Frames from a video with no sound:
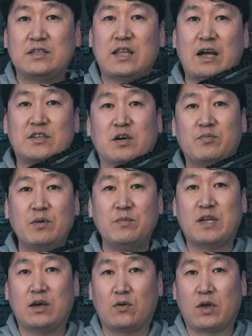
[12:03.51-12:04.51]
딱
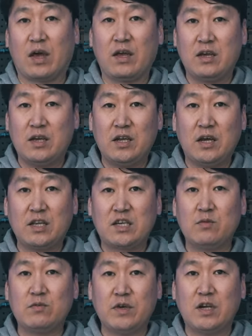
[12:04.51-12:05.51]
접힙니다 이렇게 이렇게
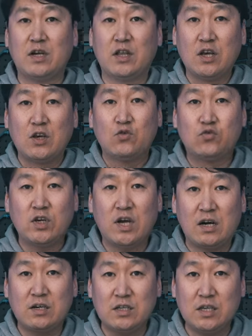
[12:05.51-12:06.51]
접으면은 우리가
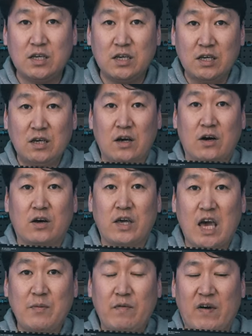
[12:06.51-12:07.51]
흔히 어,
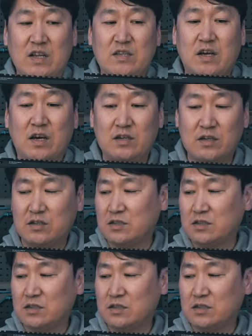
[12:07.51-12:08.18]
게임에 많이 쓰는,